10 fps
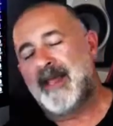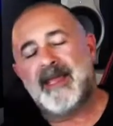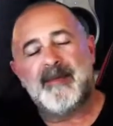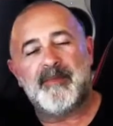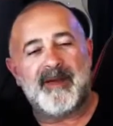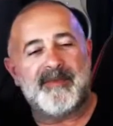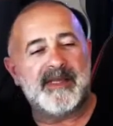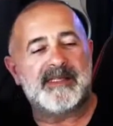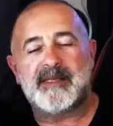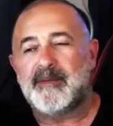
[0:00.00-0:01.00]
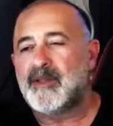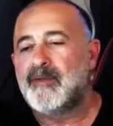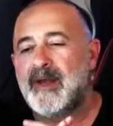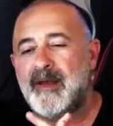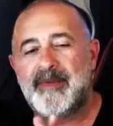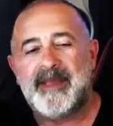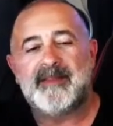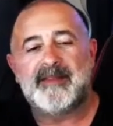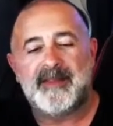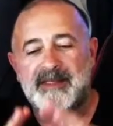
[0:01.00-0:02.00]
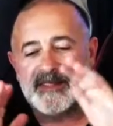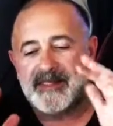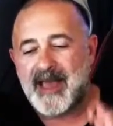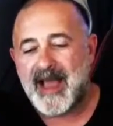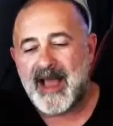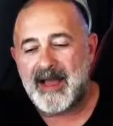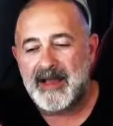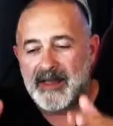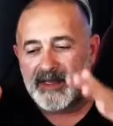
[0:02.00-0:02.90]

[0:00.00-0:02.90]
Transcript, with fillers: lei è bravissima, dove la metti sta,